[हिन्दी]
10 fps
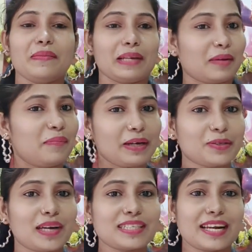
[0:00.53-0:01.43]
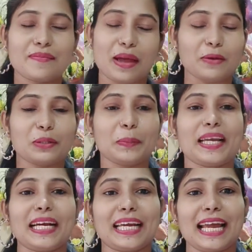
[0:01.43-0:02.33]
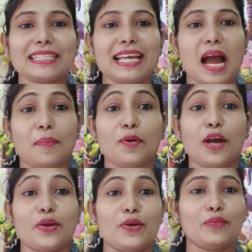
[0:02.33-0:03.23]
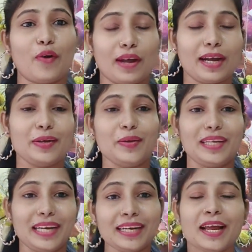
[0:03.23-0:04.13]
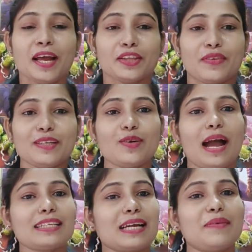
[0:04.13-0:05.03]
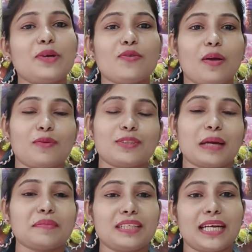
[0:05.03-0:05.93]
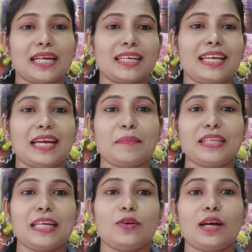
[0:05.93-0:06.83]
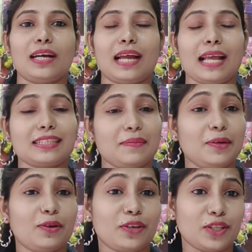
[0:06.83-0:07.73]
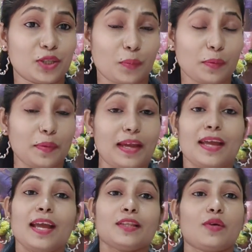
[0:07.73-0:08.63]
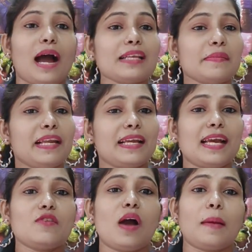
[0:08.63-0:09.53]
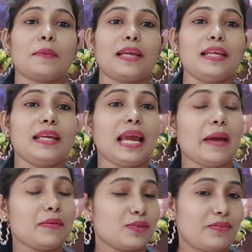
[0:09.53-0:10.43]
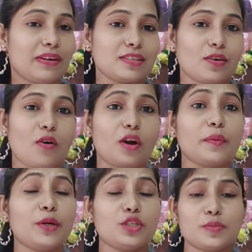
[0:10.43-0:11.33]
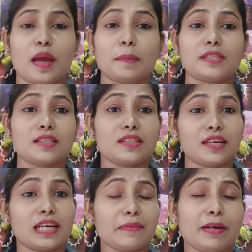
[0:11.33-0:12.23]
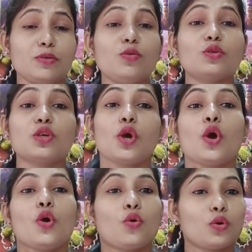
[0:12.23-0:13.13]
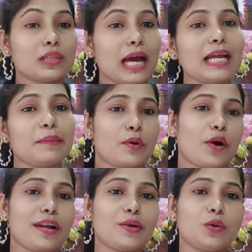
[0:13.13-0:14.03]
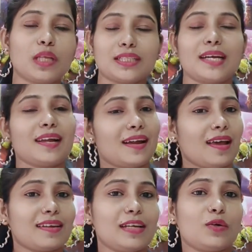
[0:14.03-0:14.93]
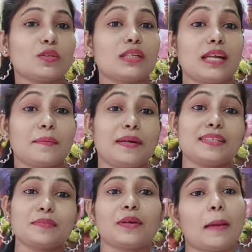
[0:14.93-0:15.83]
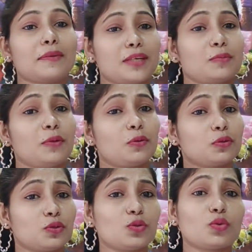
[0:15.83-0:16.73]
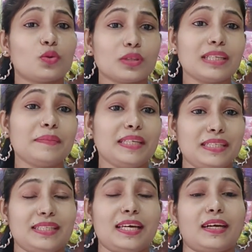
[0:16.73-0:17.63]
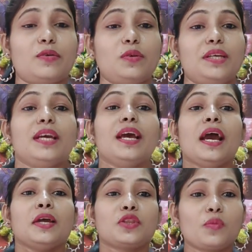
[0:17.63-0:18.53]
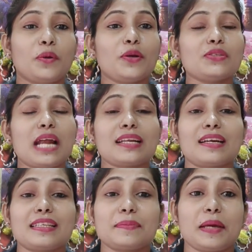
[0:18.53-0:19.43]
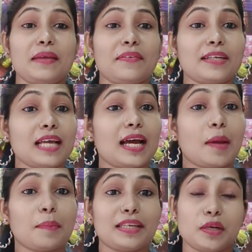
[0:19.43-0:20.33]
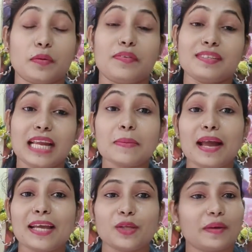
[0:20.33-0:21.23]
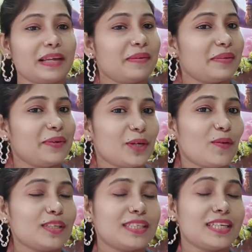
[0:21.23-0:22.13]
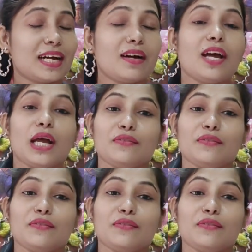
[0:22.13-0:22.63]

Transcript: वेलकम बैक टू आर चैनल मैं हूं दीपिका कैसे हैं आप लोग आई होप ऑल आर डूइंग गेट फ्रेंड जो आज का वीडियो आपको थंबनेल डाटा के देख के पता लगेगा कि आज का वीडियो किस टॉपिक पे है तो आज मैं लेके आई हूँ आपके लिए अमेजोन फैशन हॉल वीडियो जिसमें आपके साथ शेयर करने वाली हूँ कुछ कुर्ता एम्ब्रॉयडरी कुर्ता सेट अनारकली कुर्ता सेट प्लस मैं आपके साथ में कुछ कुर्ती भी शेयर करूंगी तो वीडियो स्टार्ट करने से पहले फ्रेंड्स अगर आप मेरे चैनल पर फर्स्ट टाइम आए हैं तो पहले मेरी वीडियो वॉच कीजिएगा